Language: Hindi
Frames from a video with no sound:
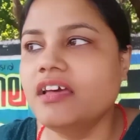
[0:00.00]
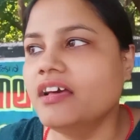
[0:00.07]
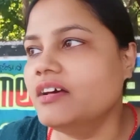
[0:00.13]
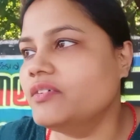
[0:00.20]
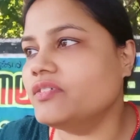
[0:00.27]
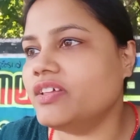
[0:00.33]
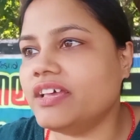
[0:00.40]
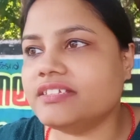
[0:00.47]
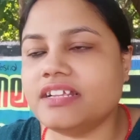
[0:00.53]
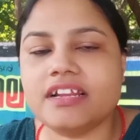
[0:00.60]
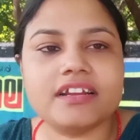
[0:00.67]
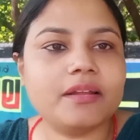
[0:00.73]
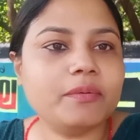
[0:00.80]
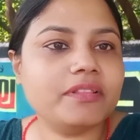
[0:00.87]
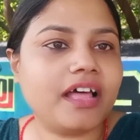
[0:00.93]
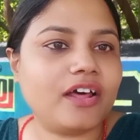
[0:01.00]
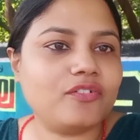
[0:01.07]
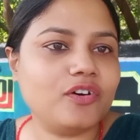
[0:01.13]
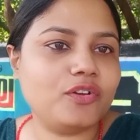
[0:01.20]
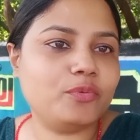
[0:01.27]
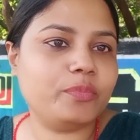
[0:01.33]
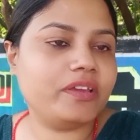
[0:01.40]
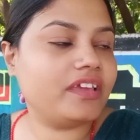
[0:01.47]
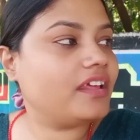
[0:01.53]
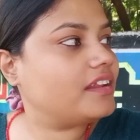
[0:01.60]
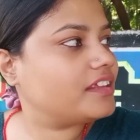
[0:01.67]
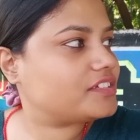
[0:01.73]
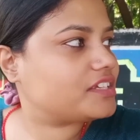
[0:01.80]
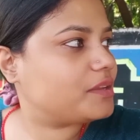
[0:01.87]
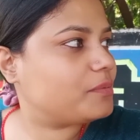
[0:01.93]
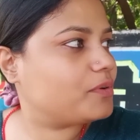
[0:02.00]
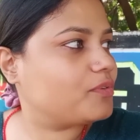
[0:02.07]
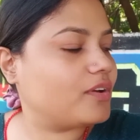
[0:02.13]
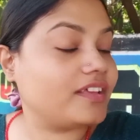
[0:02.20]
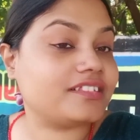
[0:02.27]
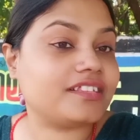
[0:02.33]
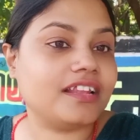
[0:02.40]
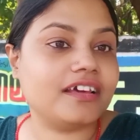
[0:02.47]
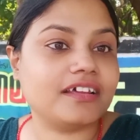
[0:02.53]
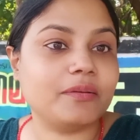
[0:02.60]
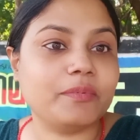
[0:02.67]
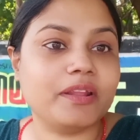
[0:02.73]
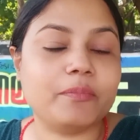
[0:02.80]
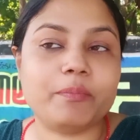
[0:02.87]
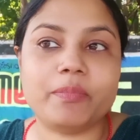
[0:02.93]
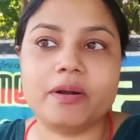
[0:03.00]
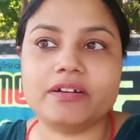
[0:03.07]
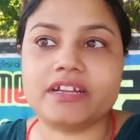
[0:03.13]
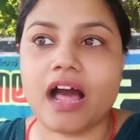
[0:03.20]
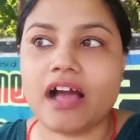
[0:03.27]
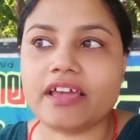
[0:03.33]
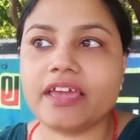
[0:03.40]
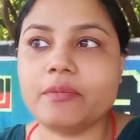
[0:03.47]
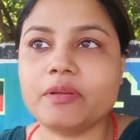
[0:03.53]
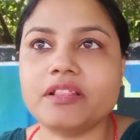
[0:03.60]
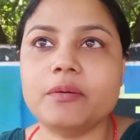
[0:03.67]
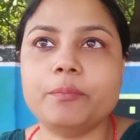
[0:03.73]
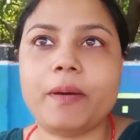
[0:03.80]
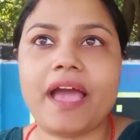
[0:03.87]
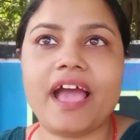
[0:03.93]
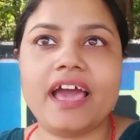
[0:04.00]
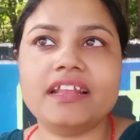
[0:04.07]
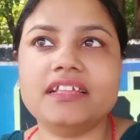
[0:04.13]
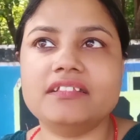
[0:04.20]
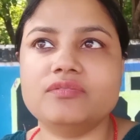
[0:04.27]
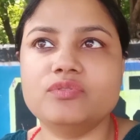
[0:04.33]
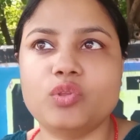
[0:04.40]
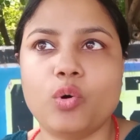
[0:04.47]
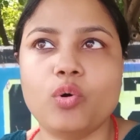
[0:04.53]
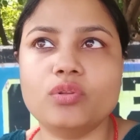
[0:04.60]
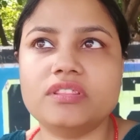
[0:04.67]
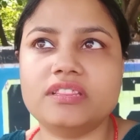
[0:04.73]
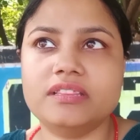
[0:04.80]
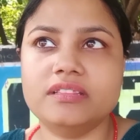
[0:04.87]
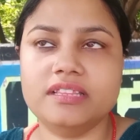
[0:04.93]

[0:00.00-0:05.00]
तो ऐसा लग रहा है मैं दारू वारू पी के नशे में हूँ ऐसा लग रहा है मेरे टांगे मतलब पैर दो